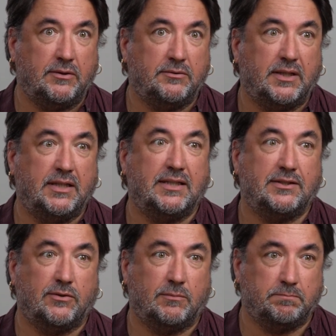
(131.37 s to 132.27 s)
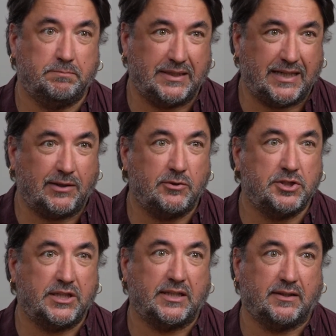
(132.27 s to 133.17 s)
à l'utilisation
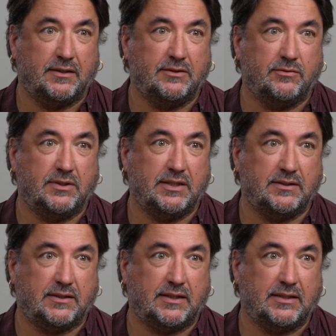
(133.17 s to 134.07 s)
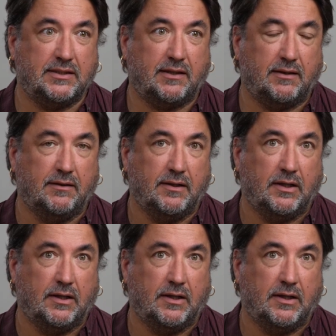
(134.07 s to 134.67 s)
pédagogique des outils, c'est-à-dire